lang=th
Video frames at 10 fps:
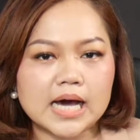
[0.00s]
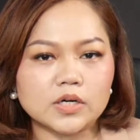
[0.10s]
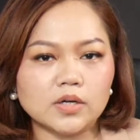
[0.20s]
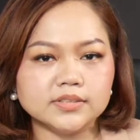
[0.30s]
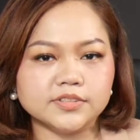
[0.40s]

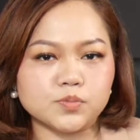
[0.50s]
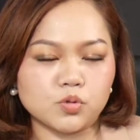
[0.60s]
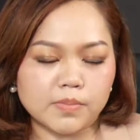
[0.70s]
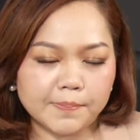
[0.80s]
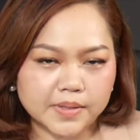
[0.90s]
1,570 จุ
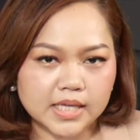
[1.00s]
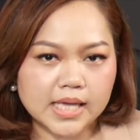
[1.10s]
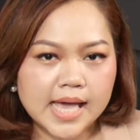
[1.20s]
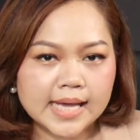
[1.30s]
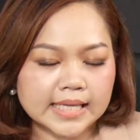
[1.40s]
ดแบบนี้
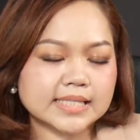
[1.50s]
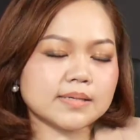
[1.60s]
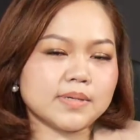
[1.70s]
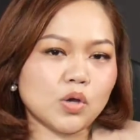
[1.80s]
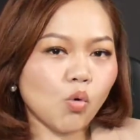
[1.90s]
ยังจะ
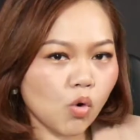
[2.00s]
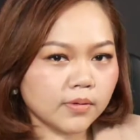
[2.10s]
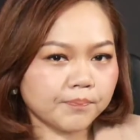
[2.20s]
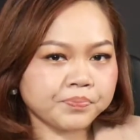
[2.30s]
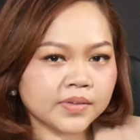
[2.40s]
มีหุ้น
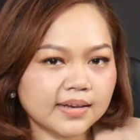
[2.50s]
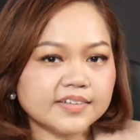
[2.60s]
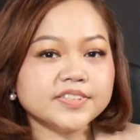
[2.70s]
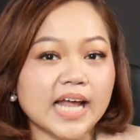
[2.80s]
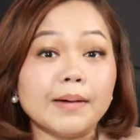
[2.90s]
ลั
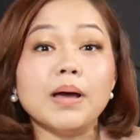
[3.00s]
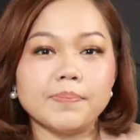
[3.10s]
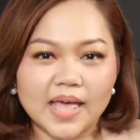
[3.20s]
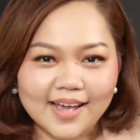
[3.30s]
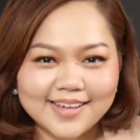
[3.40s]
กษณะแบบ
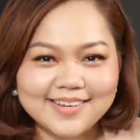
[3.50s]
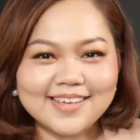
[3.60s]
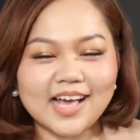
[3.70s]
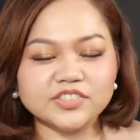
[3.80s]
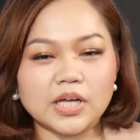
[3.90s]
ไหนที่
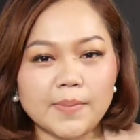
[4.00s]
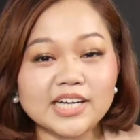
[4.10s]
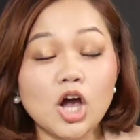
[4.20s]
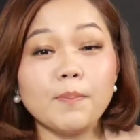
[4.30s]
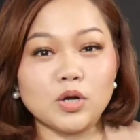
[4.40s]
ยังสามาร
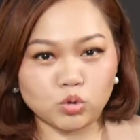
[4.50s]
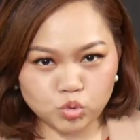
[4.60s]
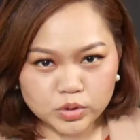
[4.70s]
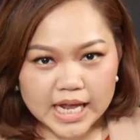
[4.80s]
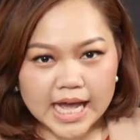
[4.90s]
ถเข้าไปลง
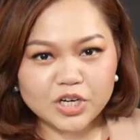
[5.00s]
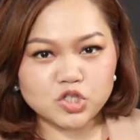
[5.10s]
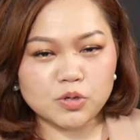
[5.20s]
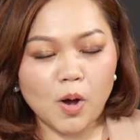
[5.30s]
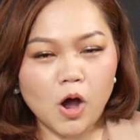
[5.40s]
ทุนได้ โด
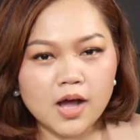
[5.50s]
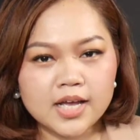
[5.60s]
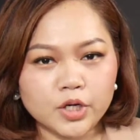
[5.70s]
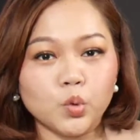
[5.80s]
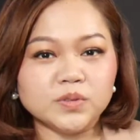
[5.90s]
ยเฉพาะ
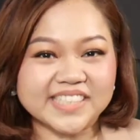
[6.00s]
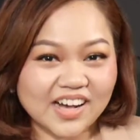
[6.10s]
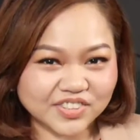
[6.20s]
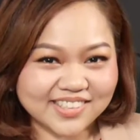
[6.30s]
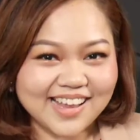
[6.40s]
ดูจาก
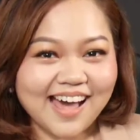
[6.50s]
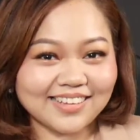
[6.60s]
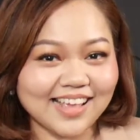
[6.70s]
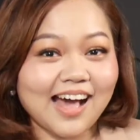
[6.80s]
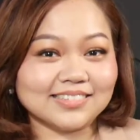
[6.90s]
สัญญาณ
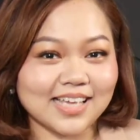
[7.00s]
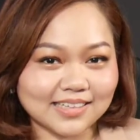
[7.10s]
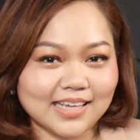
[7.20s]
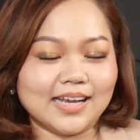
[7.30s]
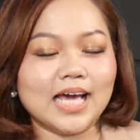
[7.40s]
ทางเทค
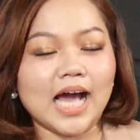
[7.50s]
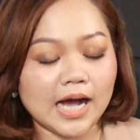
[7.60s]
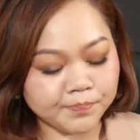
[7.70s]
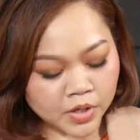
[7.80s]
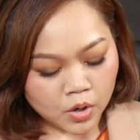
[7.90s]
นิคนะคะ
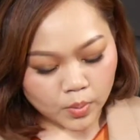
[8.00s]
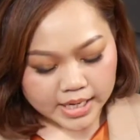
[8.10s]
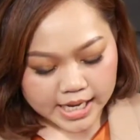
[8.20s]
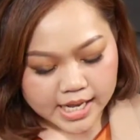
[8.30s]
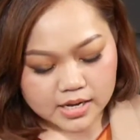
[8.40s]
วัน
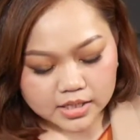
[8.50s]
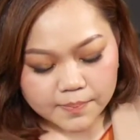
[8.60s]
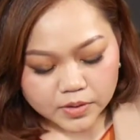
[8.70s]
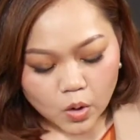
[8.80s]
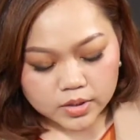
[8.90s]
นี้เริ่
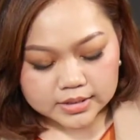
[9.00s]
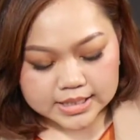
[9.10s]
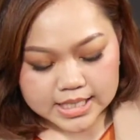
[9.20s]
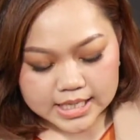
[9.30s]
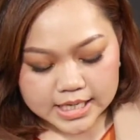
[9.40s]
มต้นที่